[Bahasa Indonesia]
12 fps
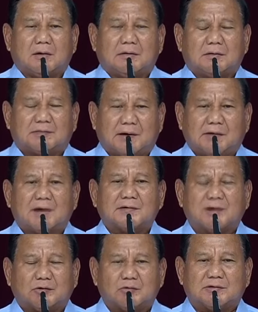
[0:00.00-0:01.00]
sekitar
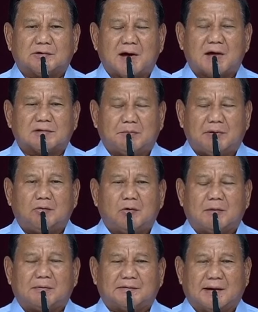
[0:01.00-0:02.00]
satu setengah sampai
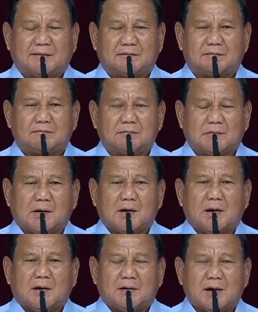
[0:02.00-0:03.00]
dua persen.
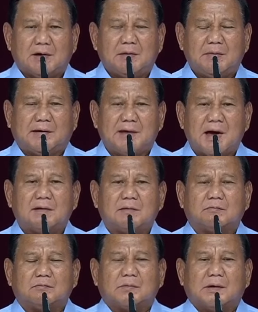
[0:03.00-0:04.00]
Dengan
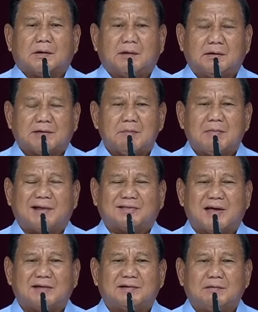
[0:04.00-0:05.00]
demikian kita
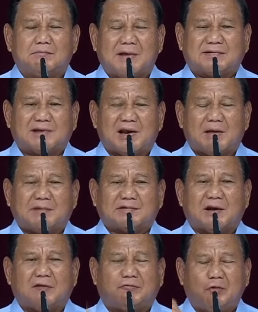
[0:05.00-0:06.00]
mengatasi
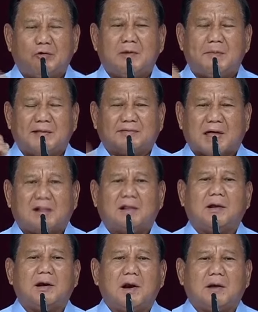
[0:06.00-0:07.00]
masalah-masalah fundamental
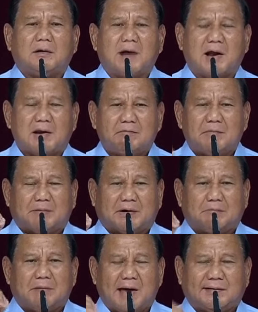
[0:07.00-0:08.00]
dalam
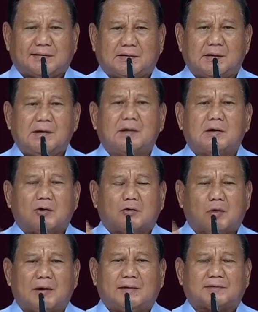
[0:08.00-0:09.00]
memperbaiki
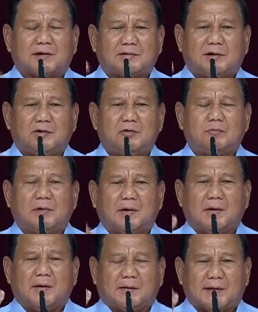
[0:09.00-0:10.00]
kualitas hidup
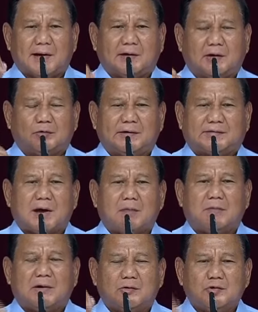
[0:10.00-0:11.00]
rakyat Indonesia
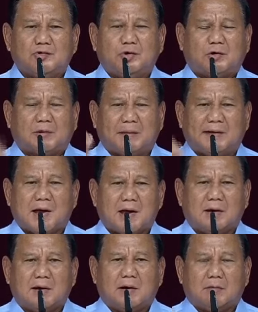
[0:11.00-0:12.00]
menuju
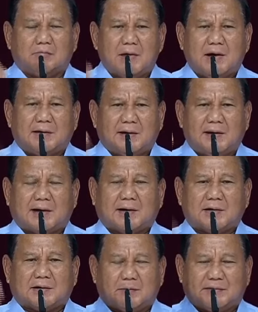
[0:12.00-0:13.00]
kepada
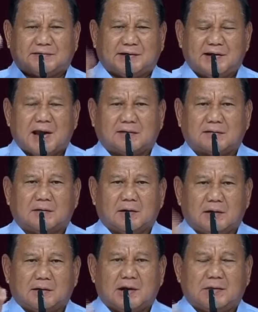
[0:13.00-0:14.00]
menghilangkan kemiskinan
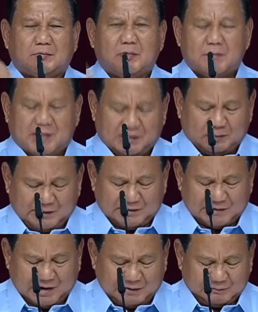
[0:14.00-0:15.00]
dari bumi
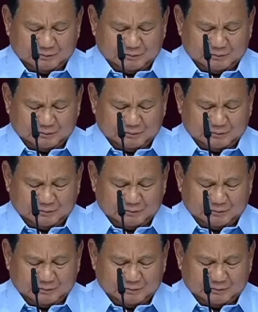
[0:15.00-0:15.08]
Indonesia.